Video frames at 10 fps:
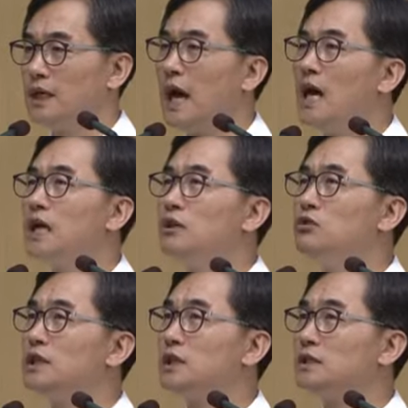양의
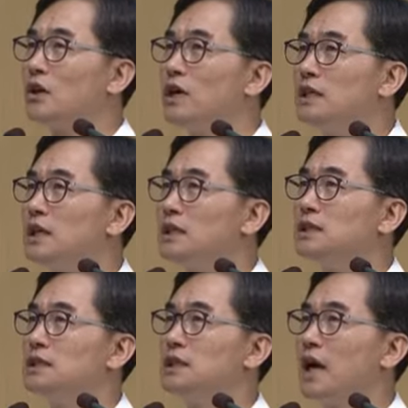우리를 떠난
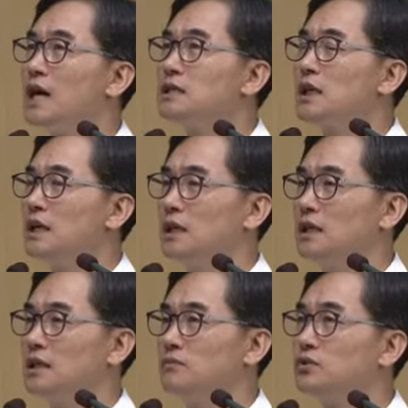양은 항상
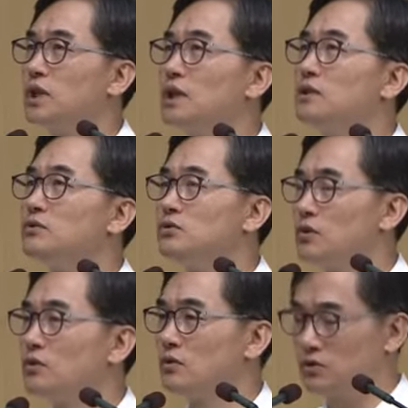불안하고
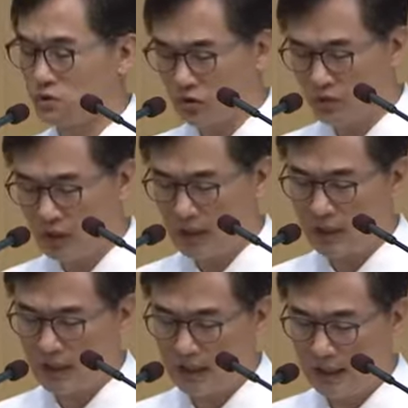두렵고
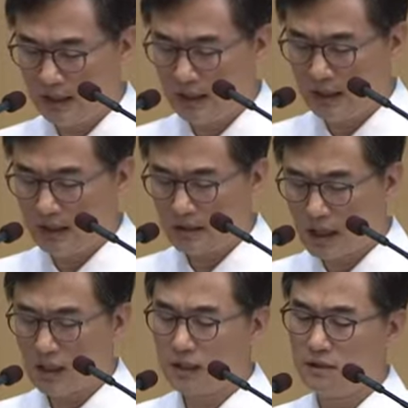초조하게
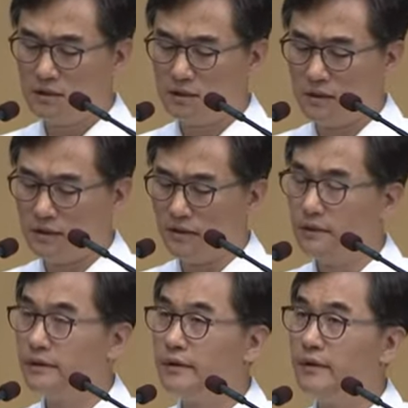살아가는 거예요.
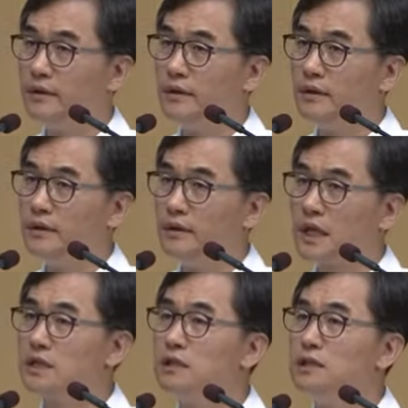
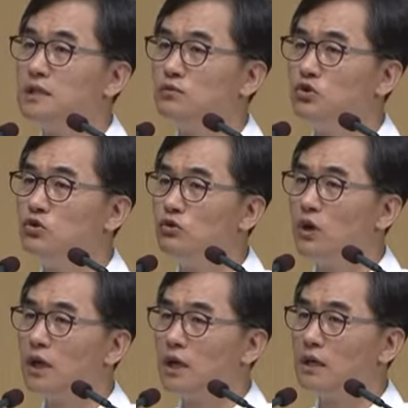당신은 지금
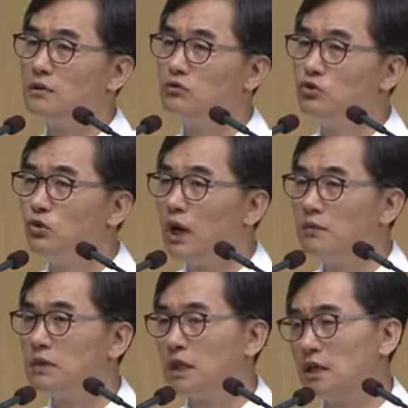누군가, 누구와
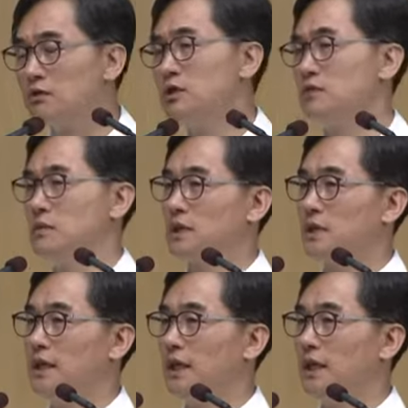함께하고 있습니까?